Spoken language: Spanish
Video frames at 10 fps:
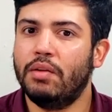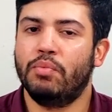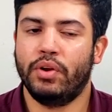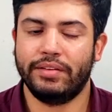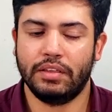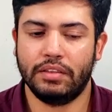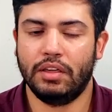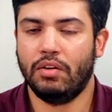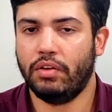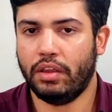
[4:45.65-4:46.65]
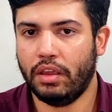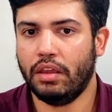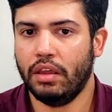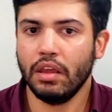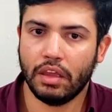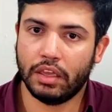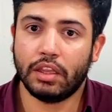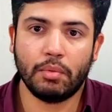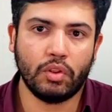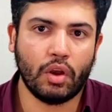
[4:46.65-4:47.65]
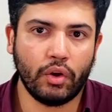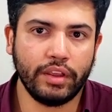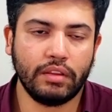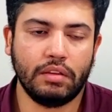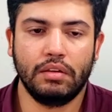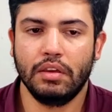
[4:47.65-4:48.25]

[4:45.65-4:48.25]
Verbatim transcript: por así decirlo, que este protagonista.